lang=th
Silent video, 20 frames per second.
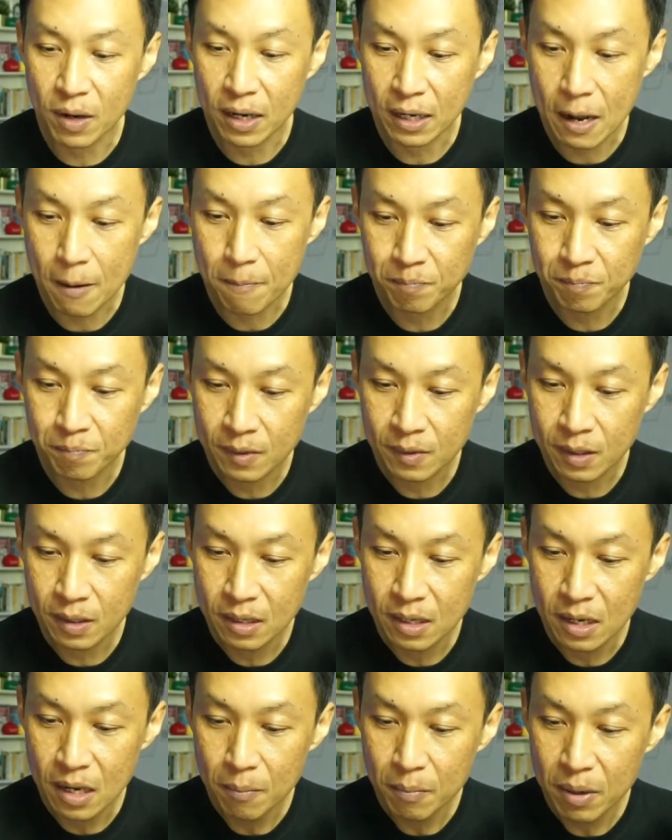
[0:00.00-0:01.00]
ผมนะครับ
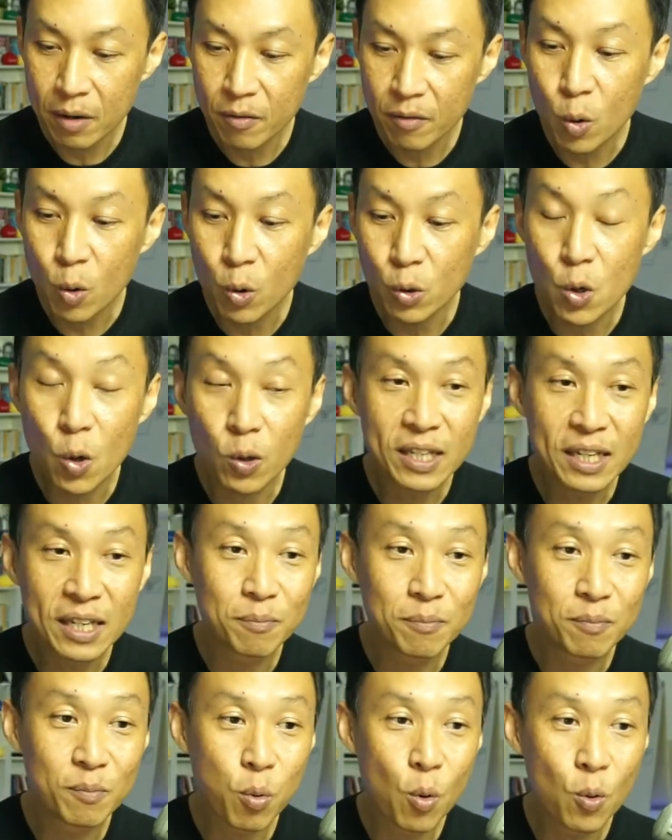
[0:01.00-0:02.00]
เผื่อว่าคุณโยธิ
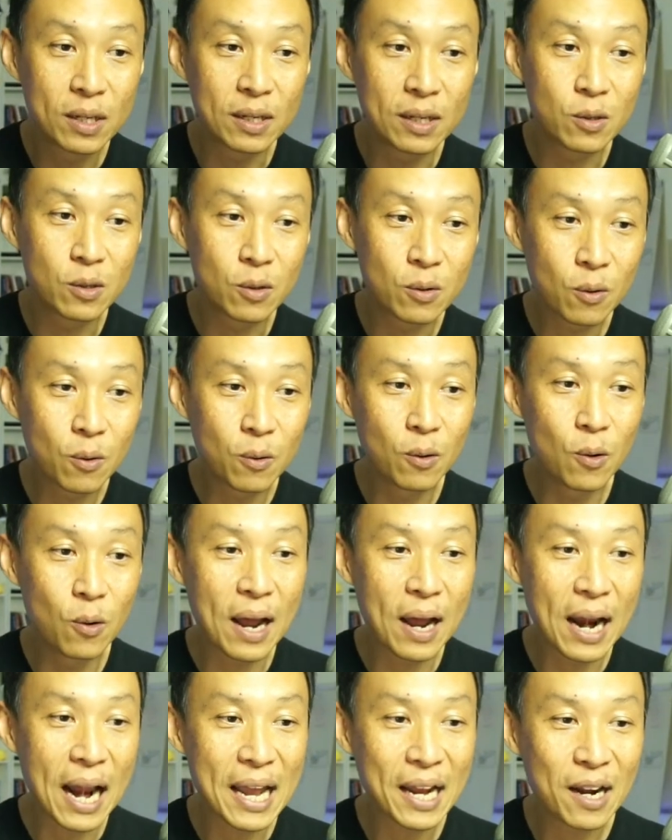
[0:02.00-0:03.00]
นพูดถึงลุ
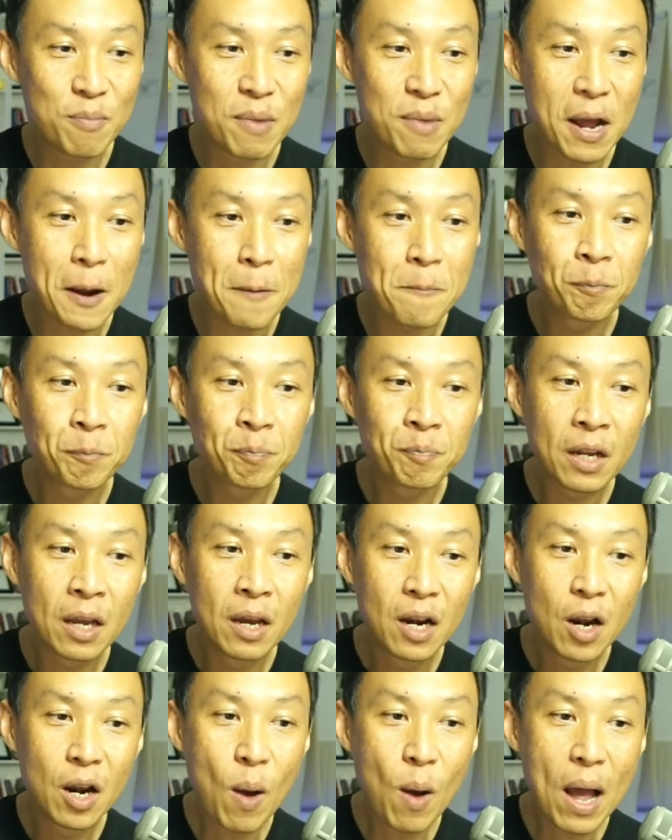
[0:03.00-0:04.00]
กอะไรเข้ามา
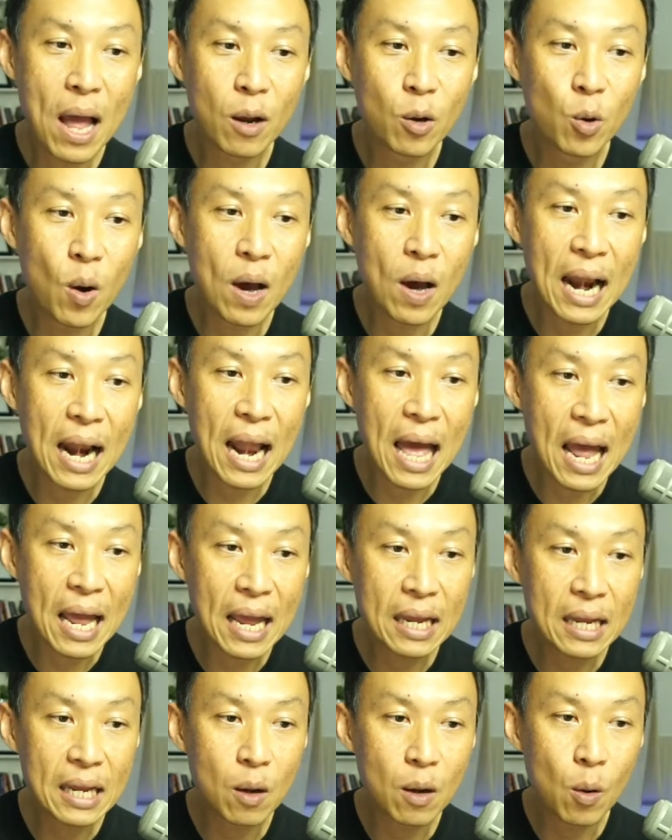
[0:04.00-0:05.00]
ระหว่างลุกอะไร
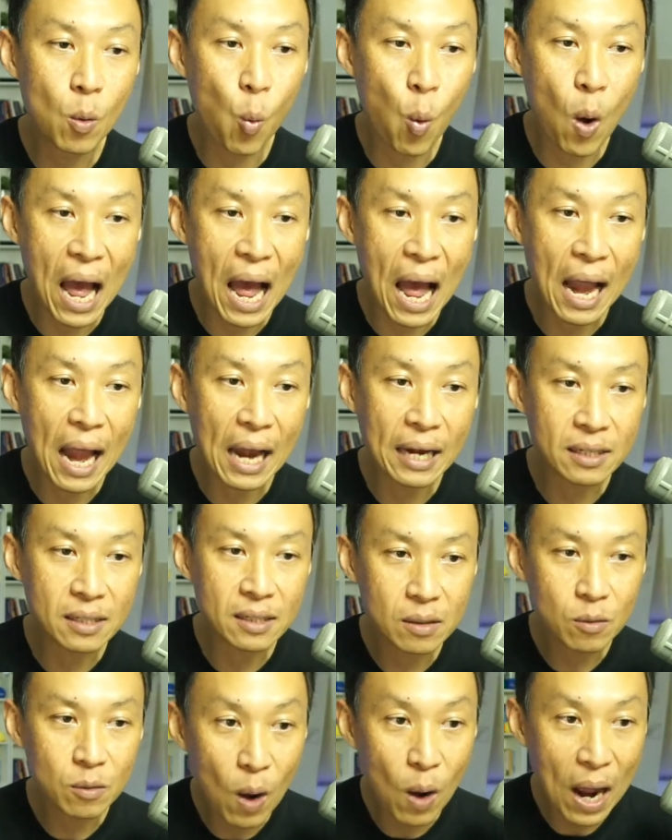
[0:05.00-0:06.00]
หวา
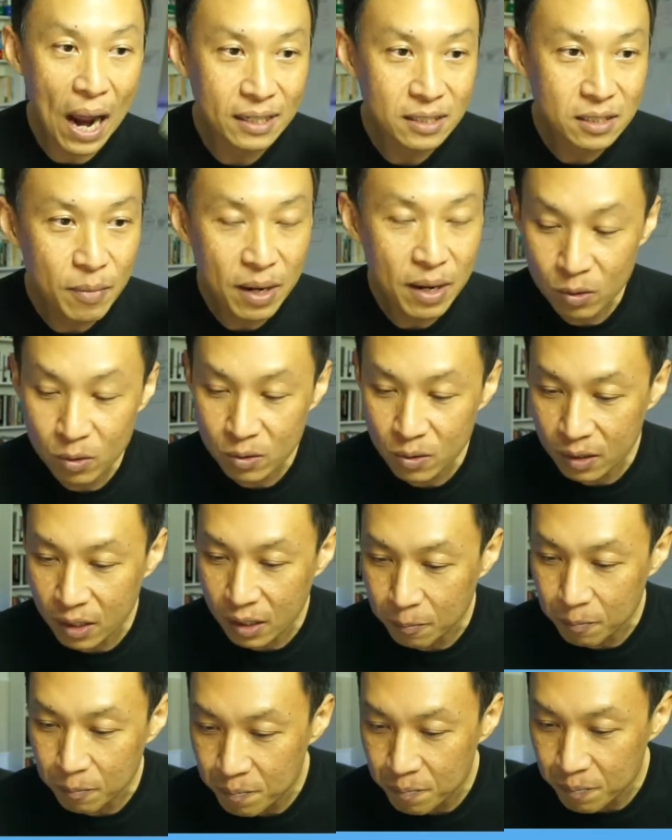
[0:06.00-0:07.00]
นใช่ไหมคุณโย
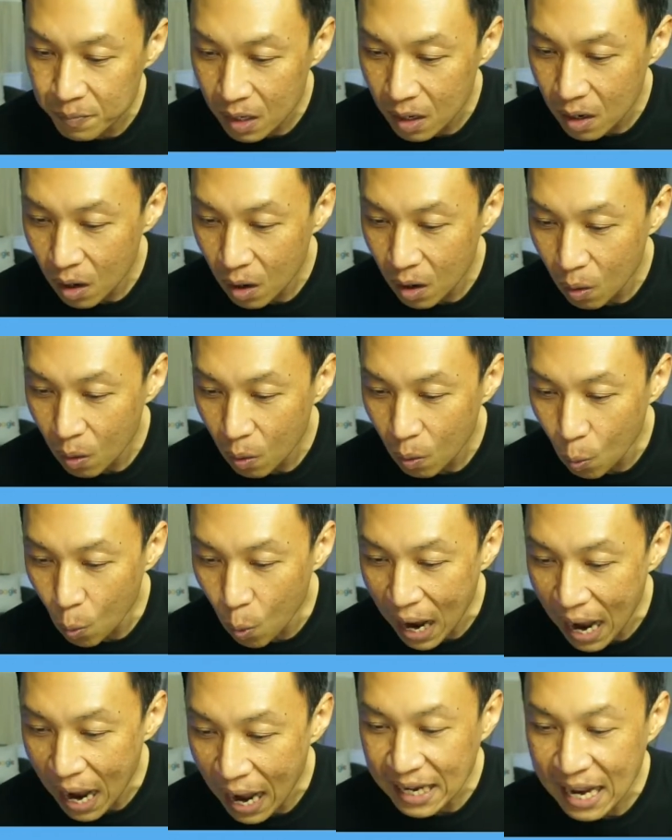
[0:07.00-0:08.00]
ธิน
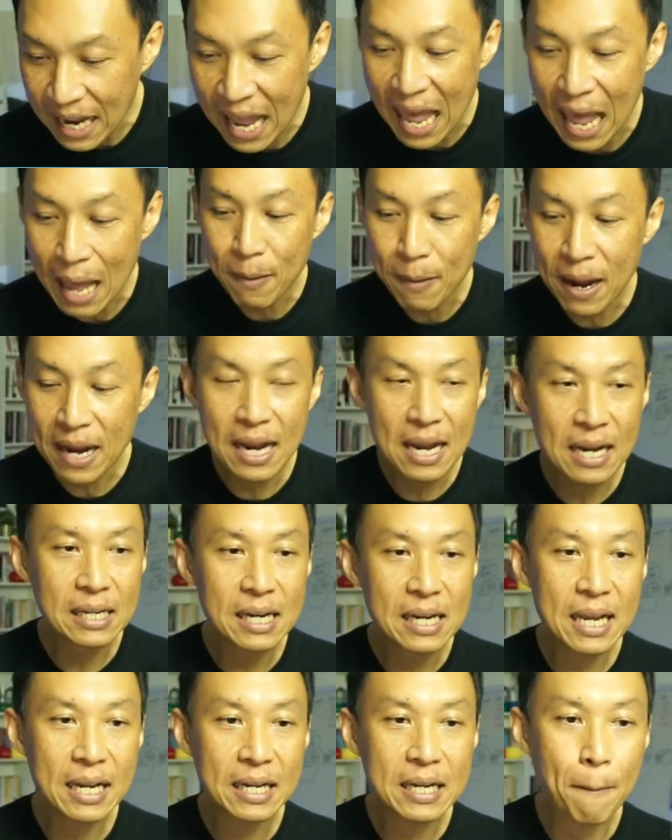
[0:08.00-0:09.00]
หวานแหไป
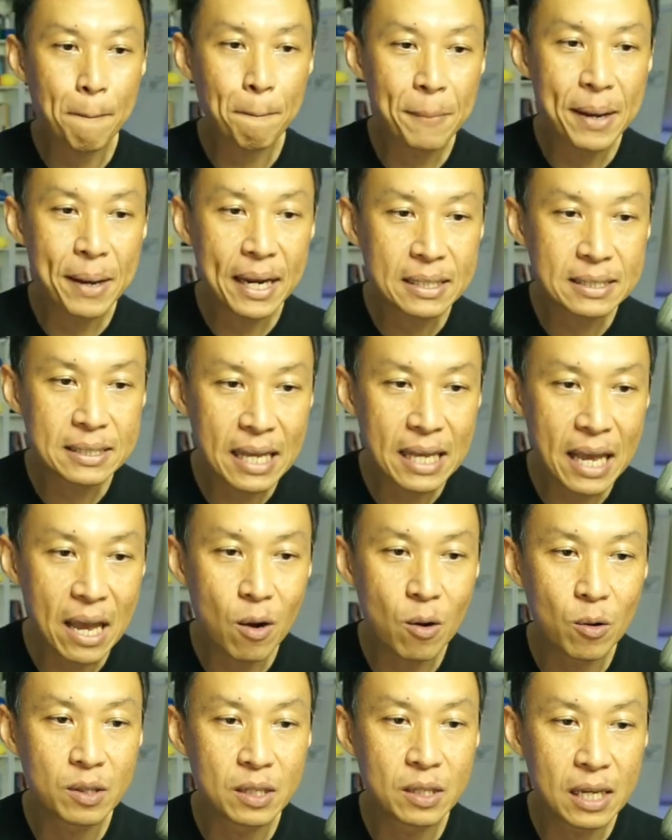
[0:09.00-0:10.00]
เรื่อยๆกับพิกเซ
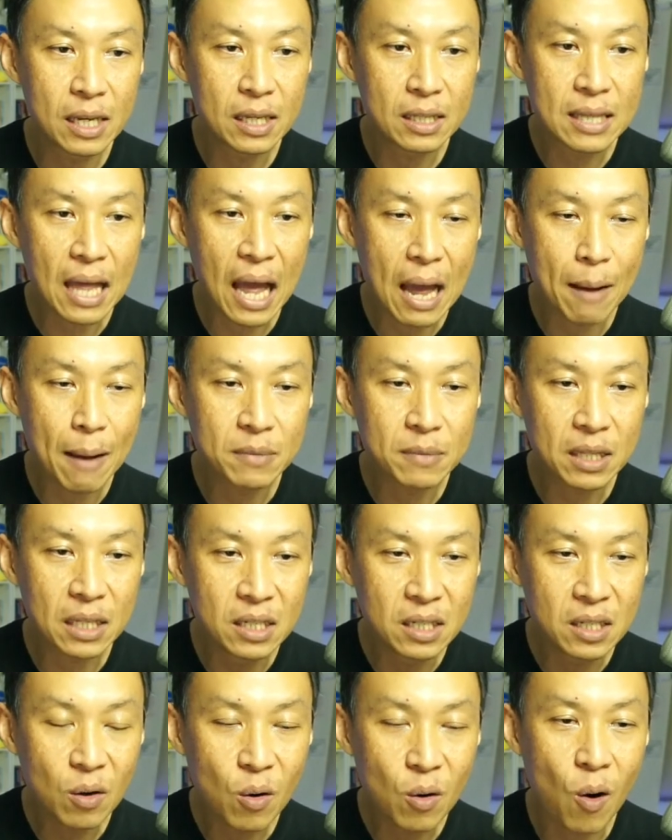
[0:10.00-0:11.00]
ลยิงตาม
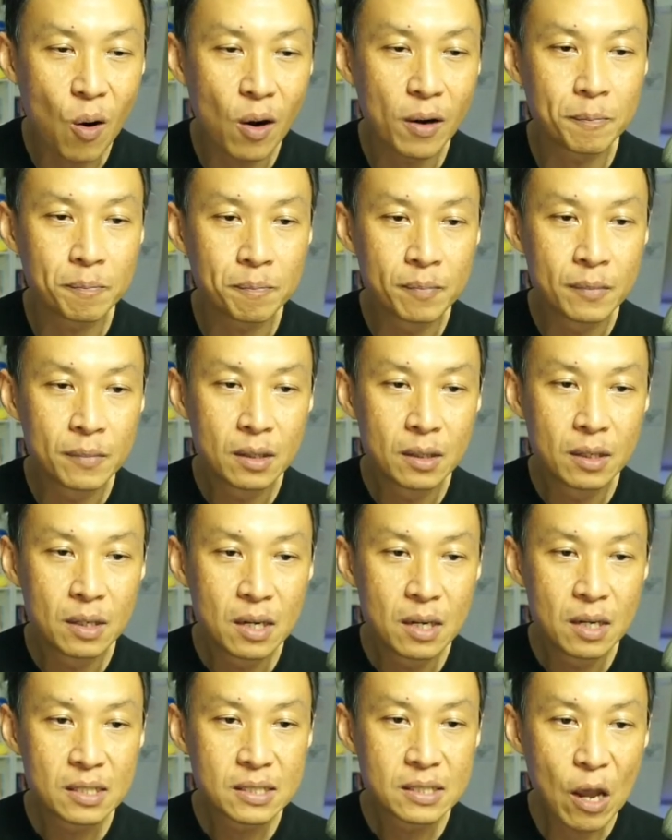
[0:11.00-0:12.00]
ตื้อคน
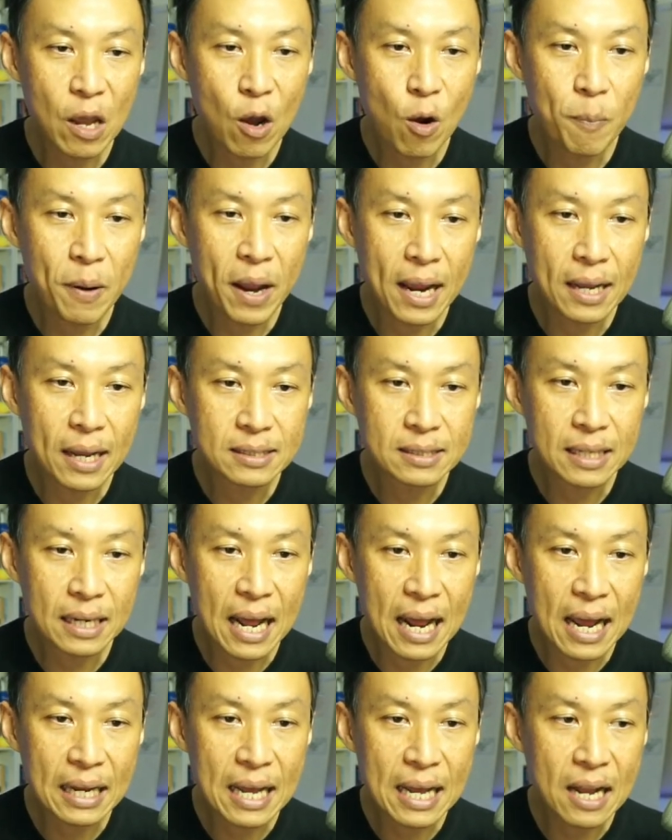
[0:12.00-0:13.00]
เซลเพจส
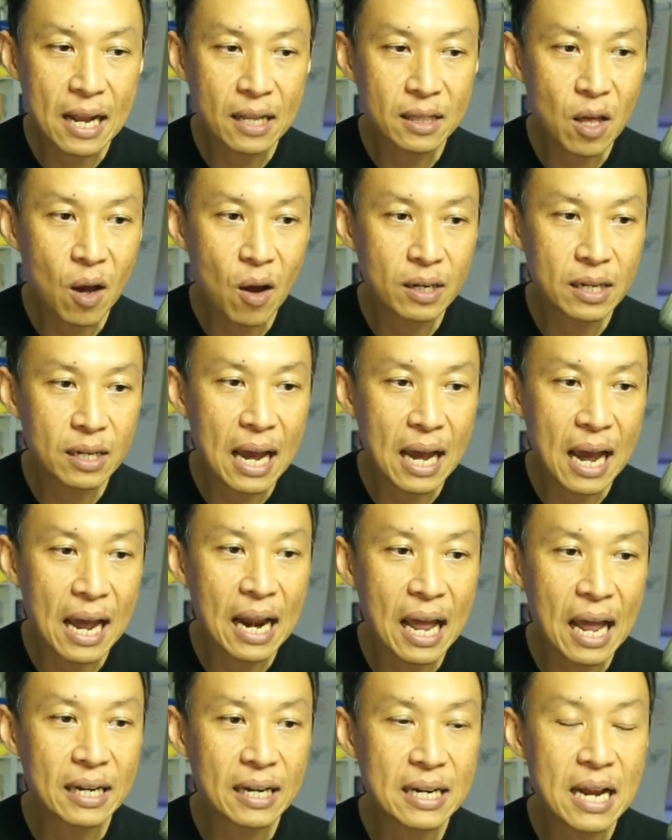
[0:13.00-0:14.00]
ถานการณ์ตอนนี้อะ
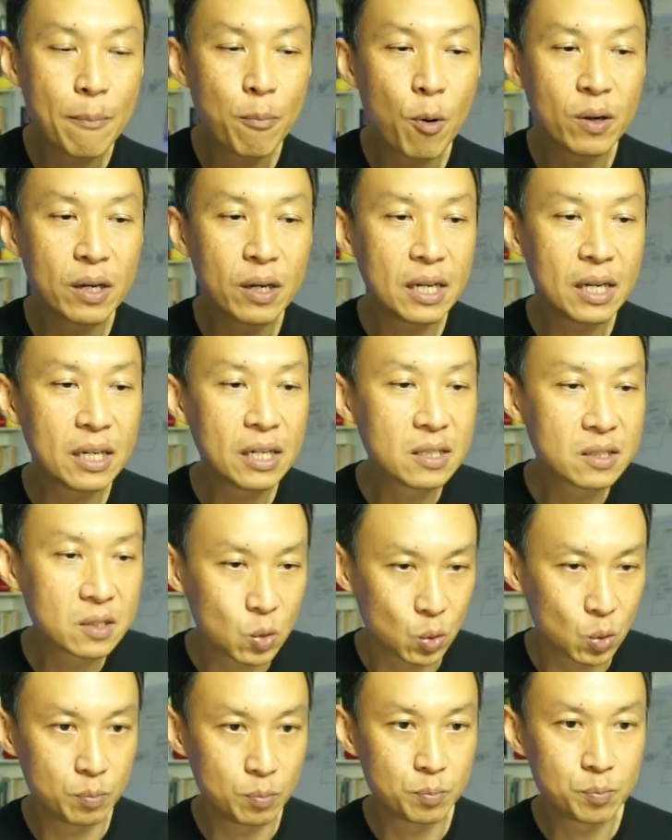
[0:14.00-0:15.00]
ไรได้ผลดีที่
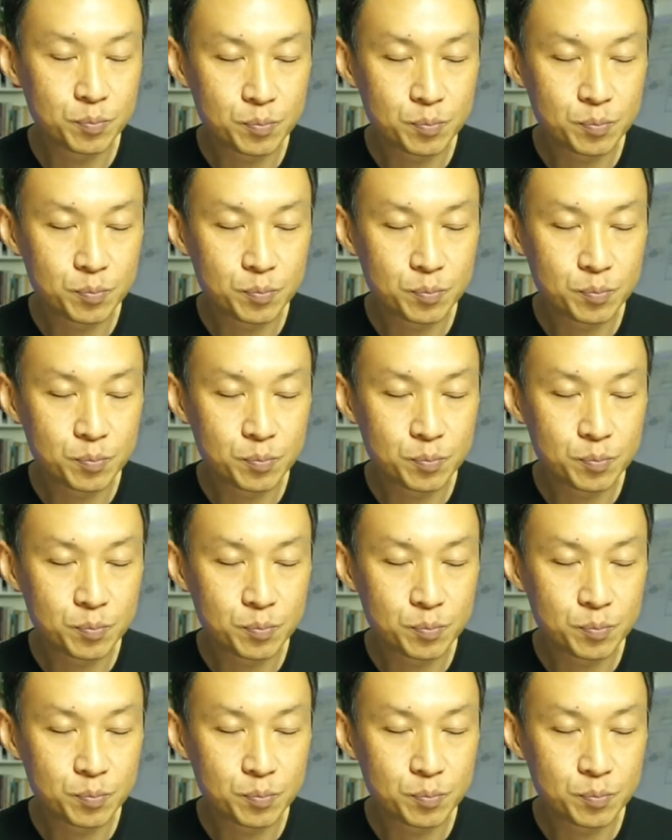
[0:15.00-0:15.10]
สุด